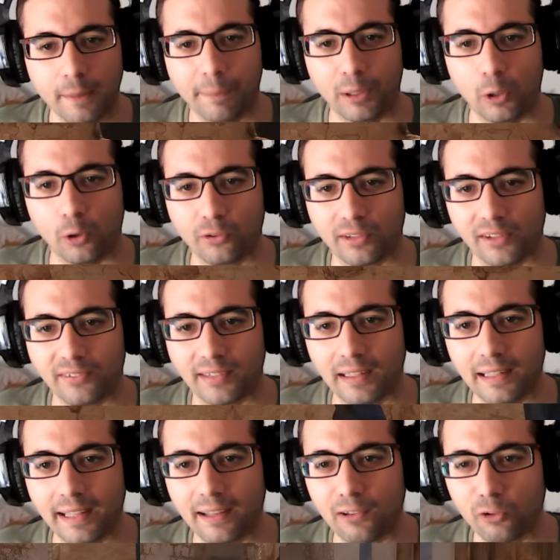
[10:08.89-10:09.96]
Pero los que
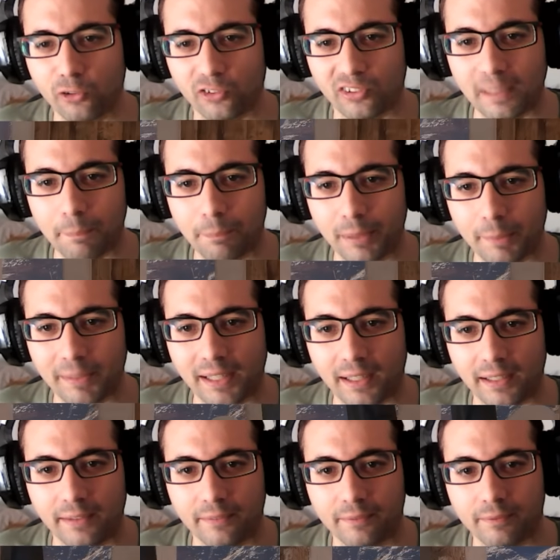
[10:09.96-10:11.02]
están lejos siempre me dan, ¿eh?